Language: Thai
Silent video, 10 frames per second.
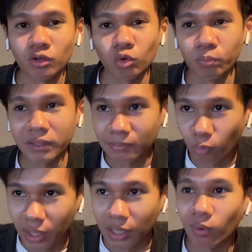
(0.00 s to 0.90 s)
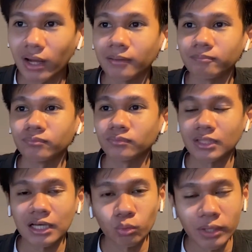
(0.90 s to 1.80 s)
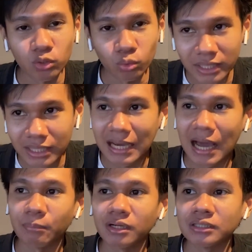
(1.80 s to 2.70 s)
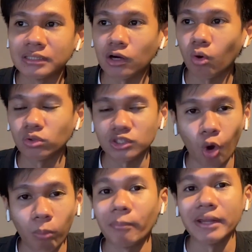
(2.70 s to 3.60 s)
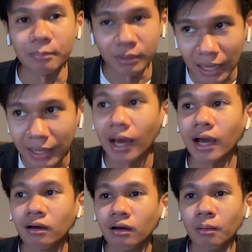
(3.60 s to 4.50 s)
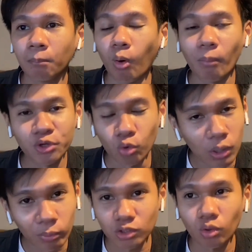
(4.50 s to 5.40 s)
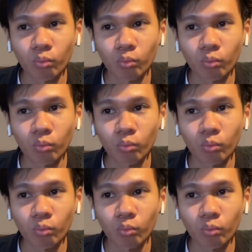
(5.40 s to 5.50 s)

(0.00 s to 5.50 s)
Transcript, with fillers: คุณพีทยังบอกครับว่า ถ้าตัวเองอยู่ในเหตุการณ์เมื่อคืนเนี่ยก็คงจะออกมาไม่ได้เหมือนกันนะ เพราะไม่รู้เลยว่าจะต้อง